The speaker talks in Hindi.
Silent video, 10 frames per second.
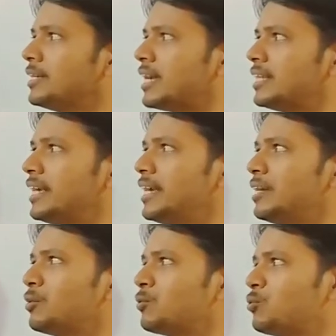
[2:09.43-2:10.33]
यदि
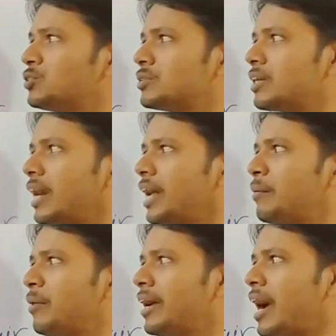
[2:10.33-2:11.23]
उस क्ले
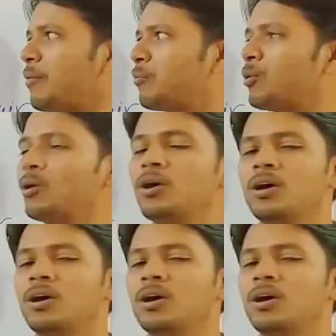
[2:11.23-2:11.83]
में आपको